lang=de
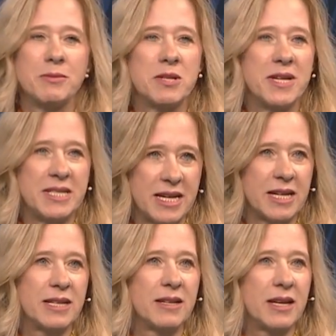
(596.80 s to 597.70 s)
habe ich mir
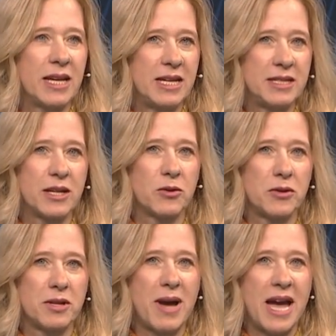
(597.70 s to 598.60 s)
deren
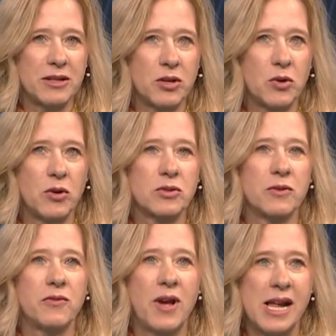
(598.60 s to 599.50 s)
Hintergründe mal angeguckt
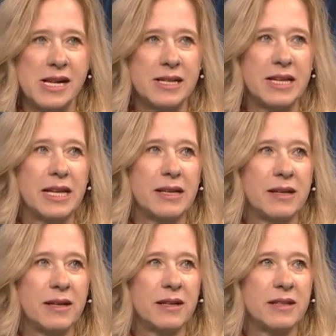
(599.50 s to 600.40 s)
und vor allen
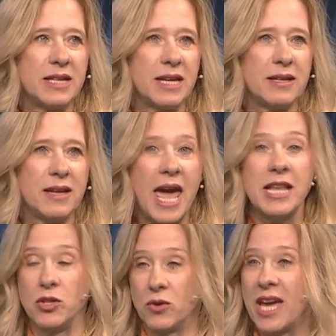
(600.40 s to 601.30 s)
Dingen den
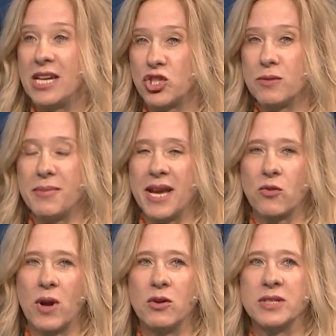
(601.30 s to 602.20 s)
Education
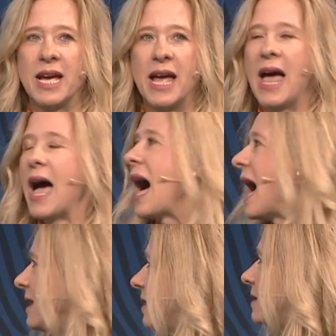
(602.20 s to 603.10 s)
Background.
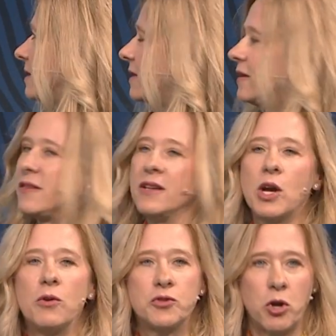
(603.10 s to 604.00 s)
Alle sind auf